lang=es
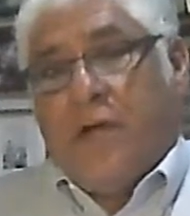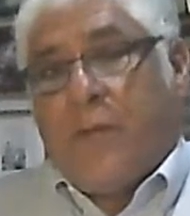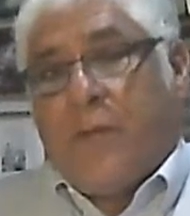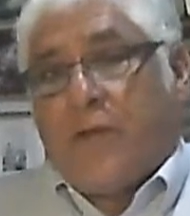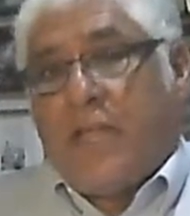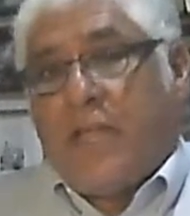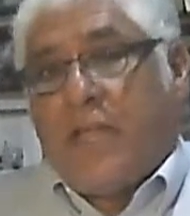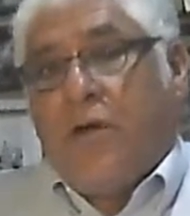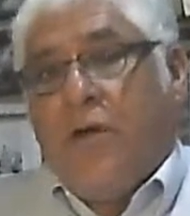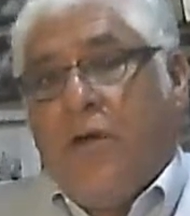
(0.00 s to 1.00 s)
Por lo
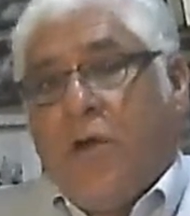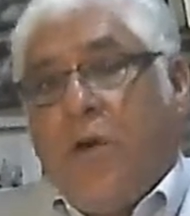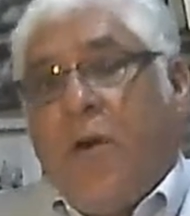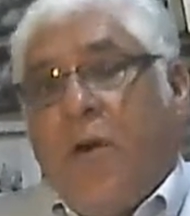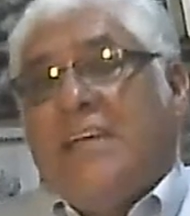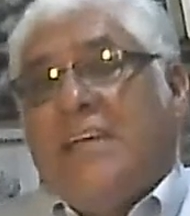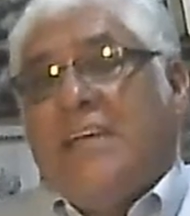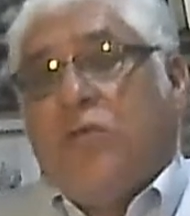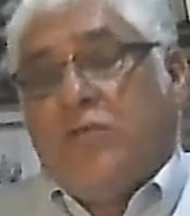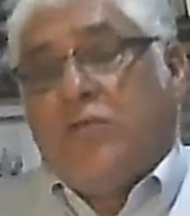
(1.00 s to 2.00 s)
tanto, no hay
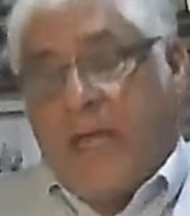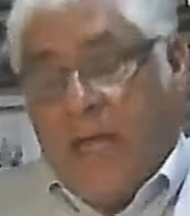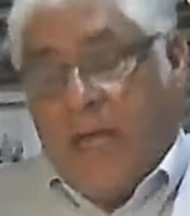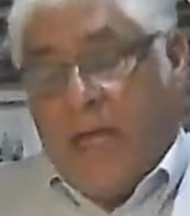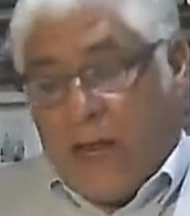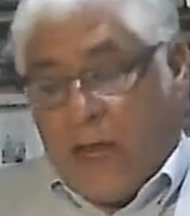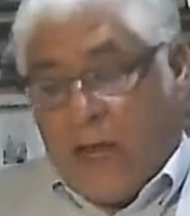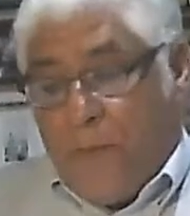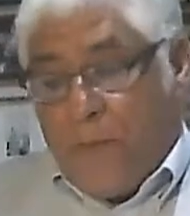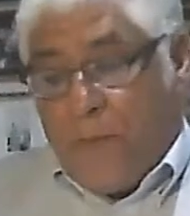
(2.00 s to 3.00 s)
excusa para
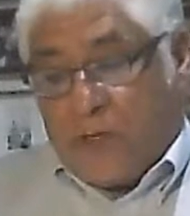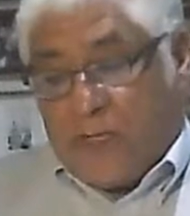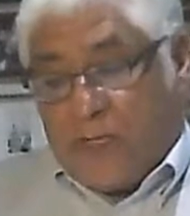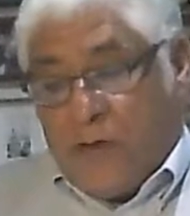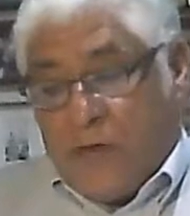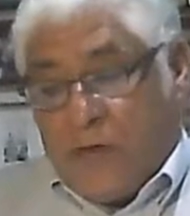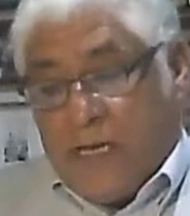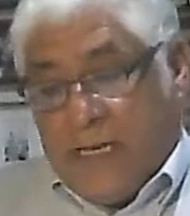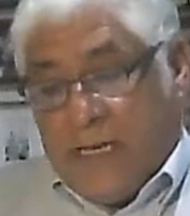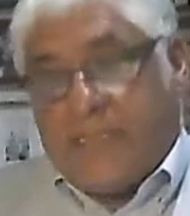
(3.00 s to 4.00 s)
comportarnos
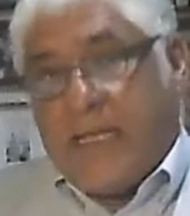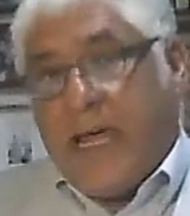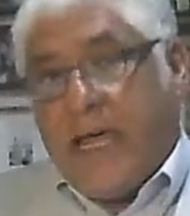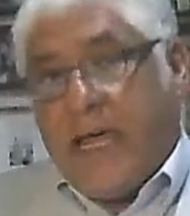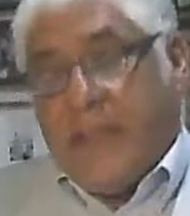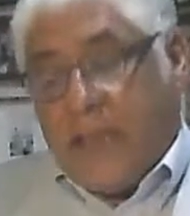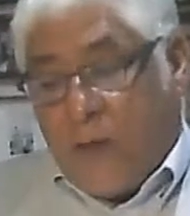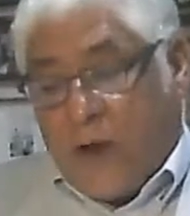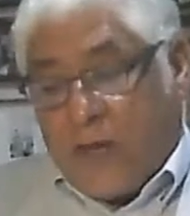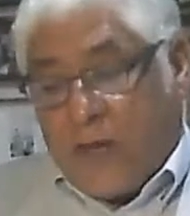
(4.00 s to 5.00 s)
y ser de
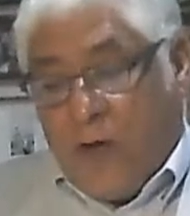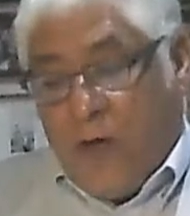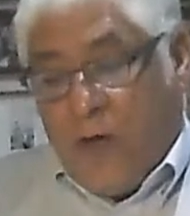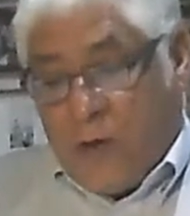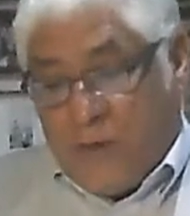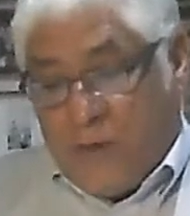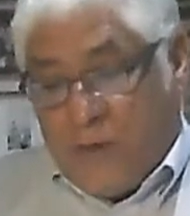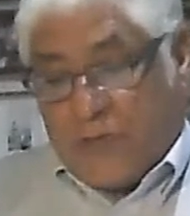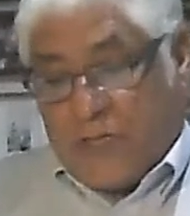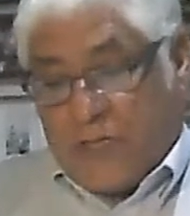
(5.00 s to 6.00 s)
acuerdo a
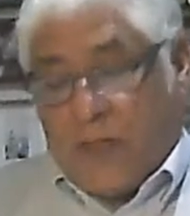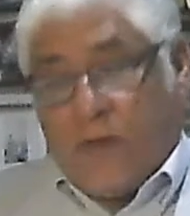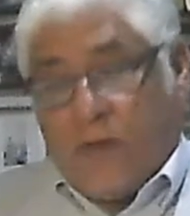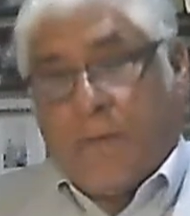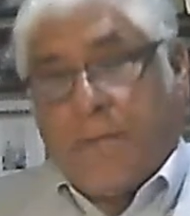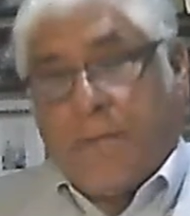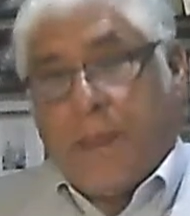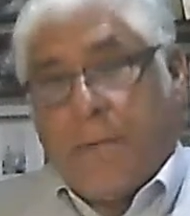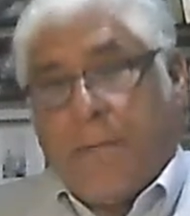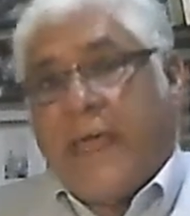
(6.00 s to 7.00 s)
nuestro Salvador,
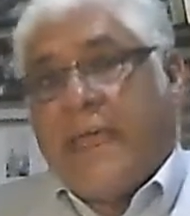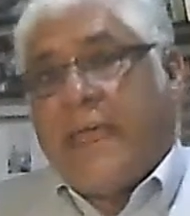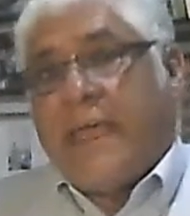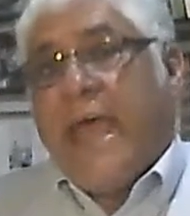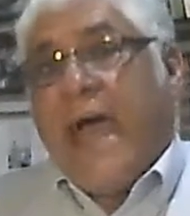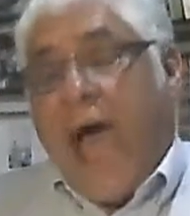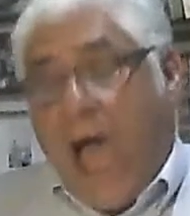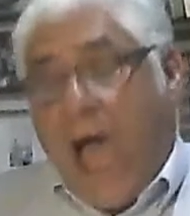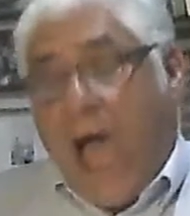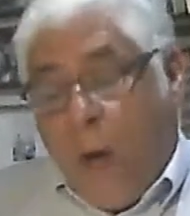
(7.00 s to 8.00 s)
para que
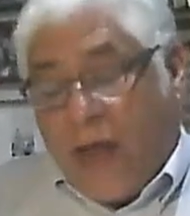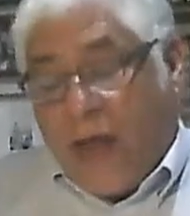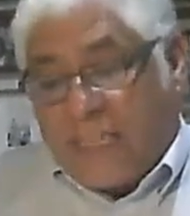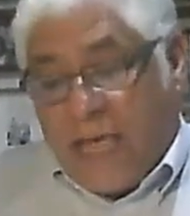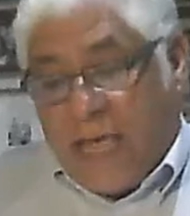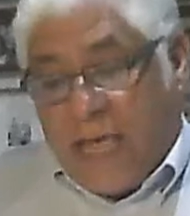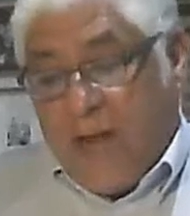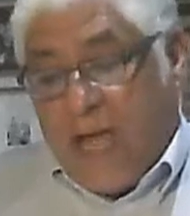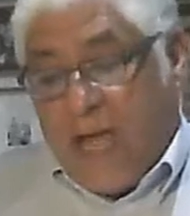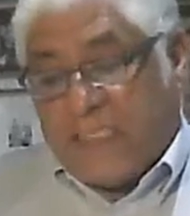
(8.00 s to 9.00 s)
aguardemos
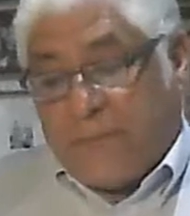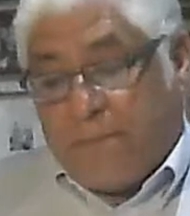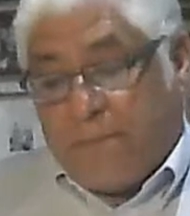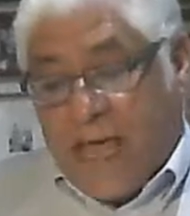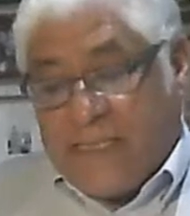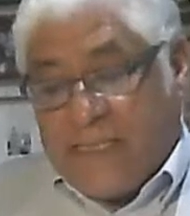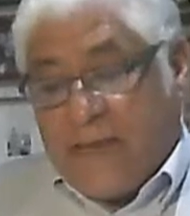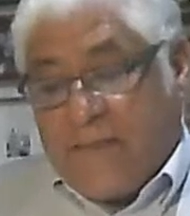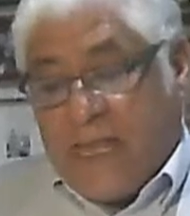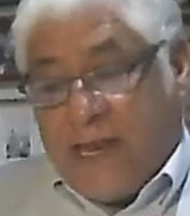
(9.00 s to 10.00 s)
la
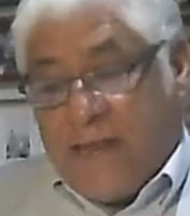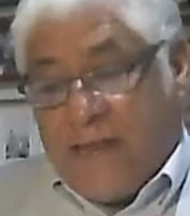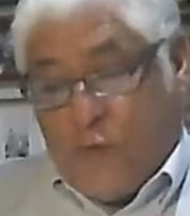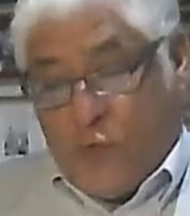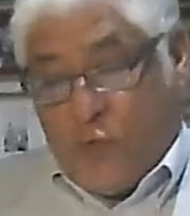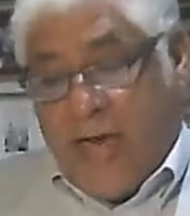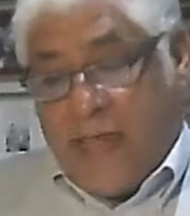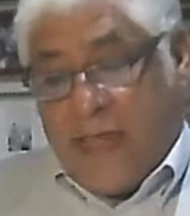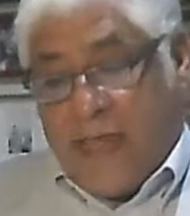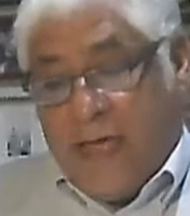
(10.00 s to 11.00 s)
esperanza
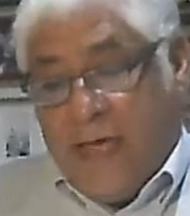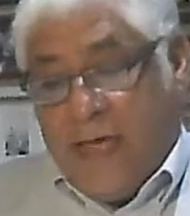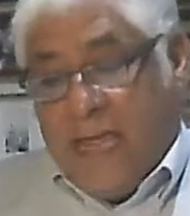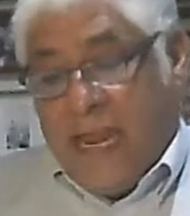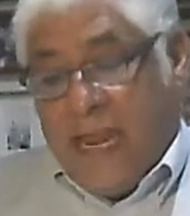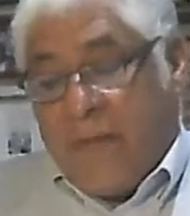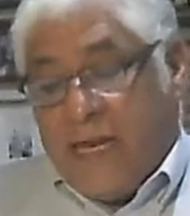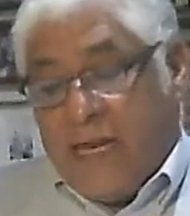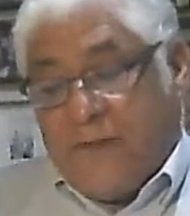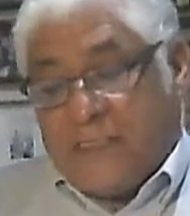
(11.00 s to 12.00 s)
bienaventurada y la
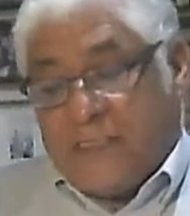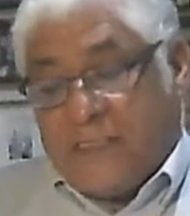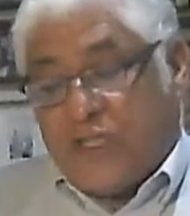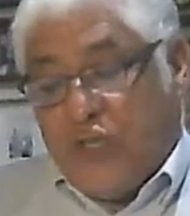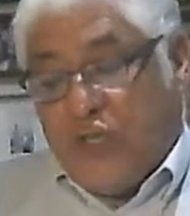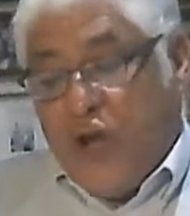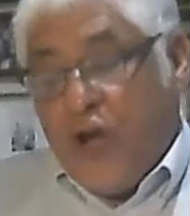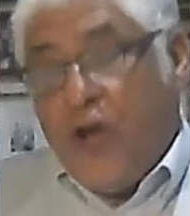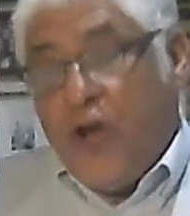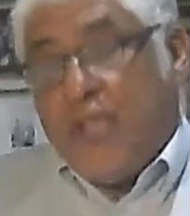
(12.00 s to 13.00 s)
manifestación
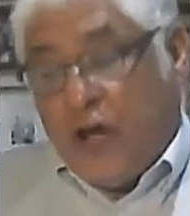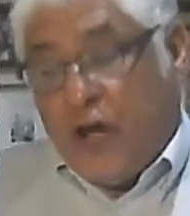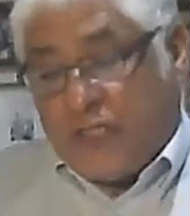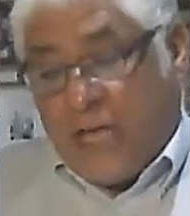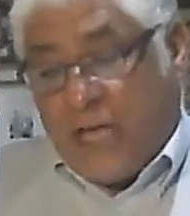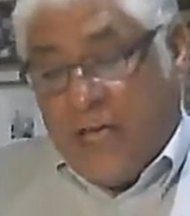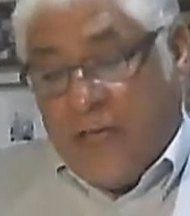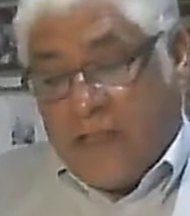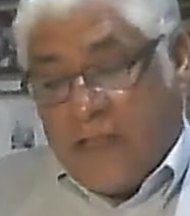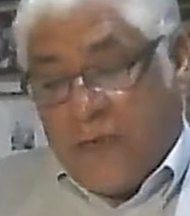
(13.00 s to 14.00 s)
gloriosa
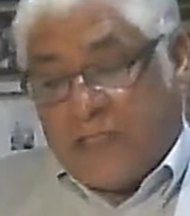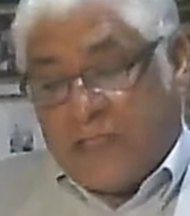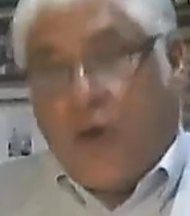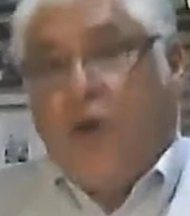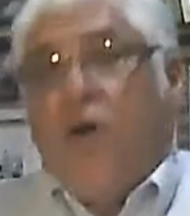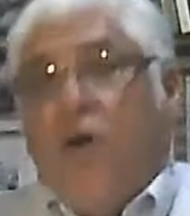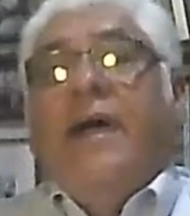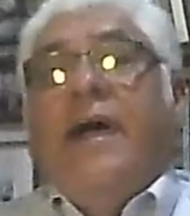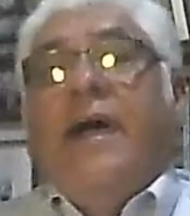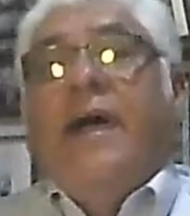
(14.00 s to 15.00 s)
de nuestro
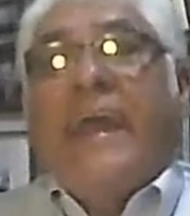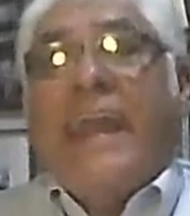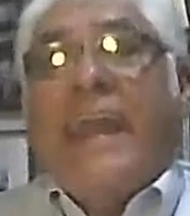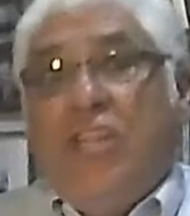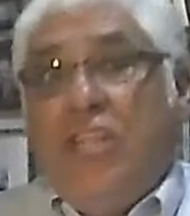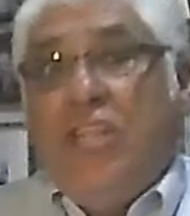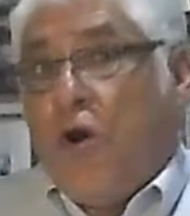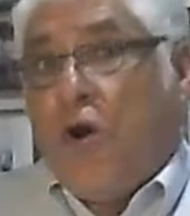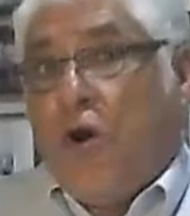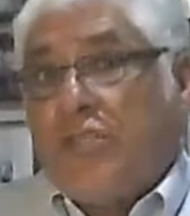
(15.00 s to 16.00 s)
gran
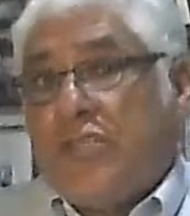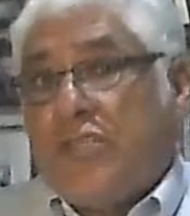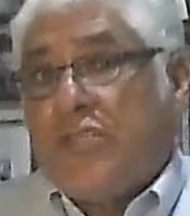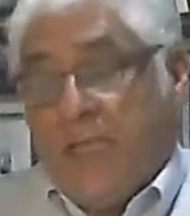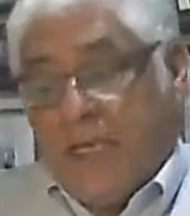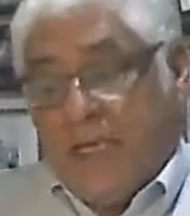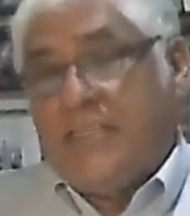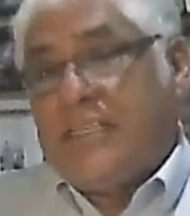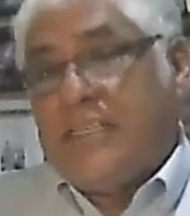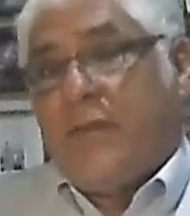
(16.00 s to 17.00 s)
Dios, y
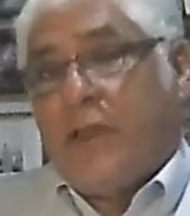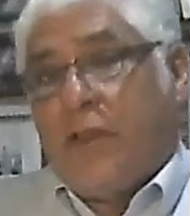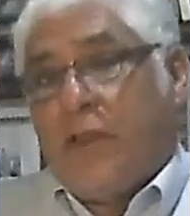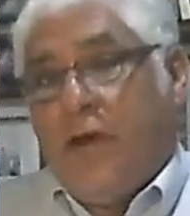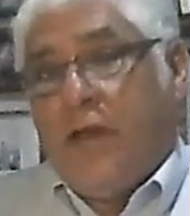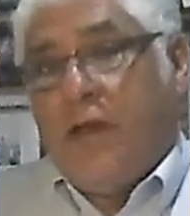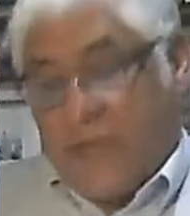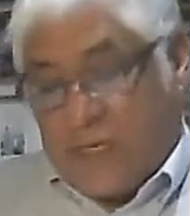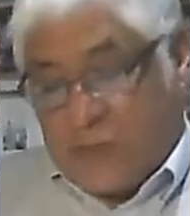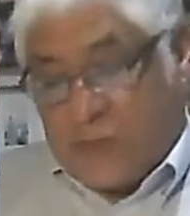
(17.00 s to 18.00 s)
Salvador
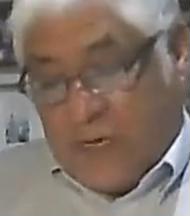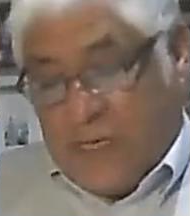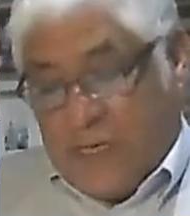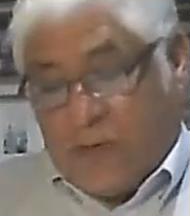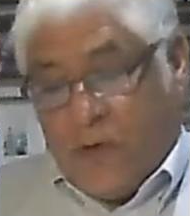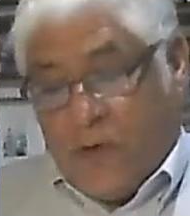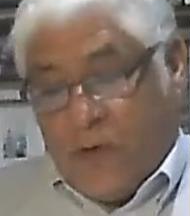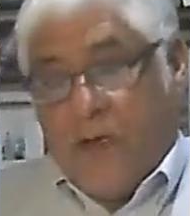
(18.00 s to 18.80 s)
Jesucristo.